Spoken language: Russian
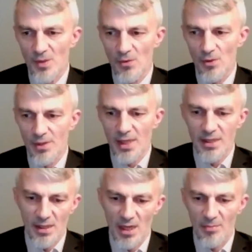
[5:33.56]
Вот,
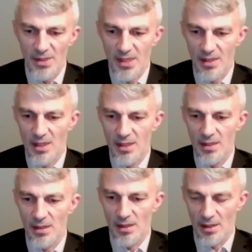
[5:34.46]
это как бы
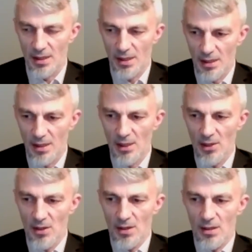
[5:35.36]
сохранило их
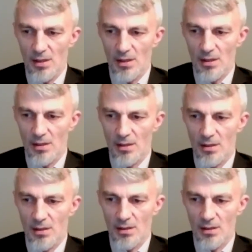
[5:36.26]
а,